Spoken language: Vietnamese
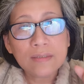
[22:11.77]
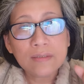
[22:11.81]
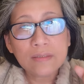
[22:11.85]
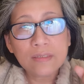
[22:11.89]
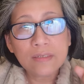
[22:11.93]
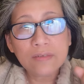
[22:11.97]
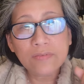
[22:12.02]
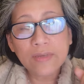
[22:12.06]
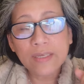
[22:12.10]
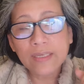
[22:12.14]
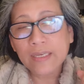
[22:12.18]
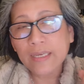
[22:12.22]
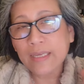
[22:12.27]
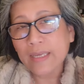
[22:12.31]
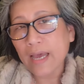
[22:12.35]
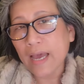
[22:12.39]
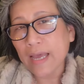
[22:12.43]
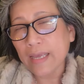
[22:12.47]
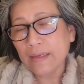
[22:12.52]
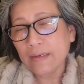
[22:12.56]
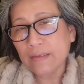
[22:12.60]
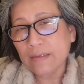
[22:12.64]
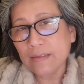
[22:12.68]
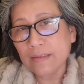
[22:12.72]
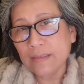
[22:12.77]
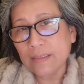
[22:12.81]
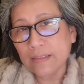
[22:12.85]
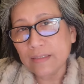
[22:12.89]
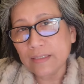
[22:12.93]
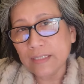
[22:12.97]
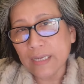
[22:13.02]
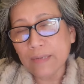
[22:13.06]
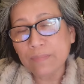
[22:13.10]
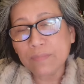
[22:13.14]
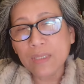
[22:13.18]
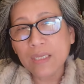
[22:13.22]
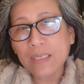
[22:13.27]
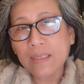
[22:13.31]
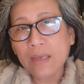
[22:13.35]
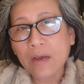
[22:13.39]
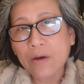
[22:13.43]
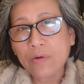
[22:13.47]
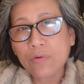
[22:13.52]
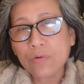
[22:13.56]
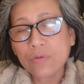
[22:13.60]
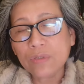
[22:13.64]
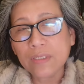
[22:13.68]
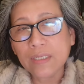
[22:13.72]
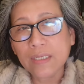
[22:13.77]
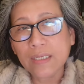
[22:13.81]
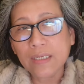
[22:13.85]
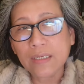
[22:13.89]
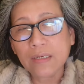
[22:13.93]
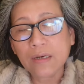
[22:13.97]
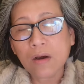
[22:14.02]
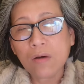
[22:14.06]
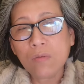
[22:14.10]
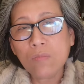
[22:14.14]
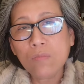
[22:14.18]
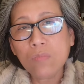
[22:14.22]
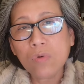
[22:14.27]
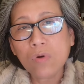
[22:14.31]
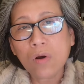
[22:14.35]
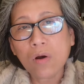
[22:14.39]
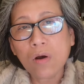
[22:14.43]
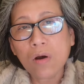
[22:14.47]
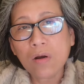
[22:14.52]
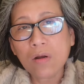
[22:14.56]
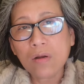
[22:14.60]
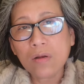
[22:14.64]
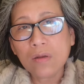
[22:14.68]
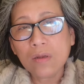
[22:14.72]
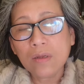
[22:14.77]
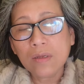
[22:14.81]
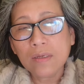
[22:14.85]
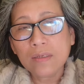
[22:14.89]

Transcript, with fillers: tại vì khi hai người tìm tới nhau thì không có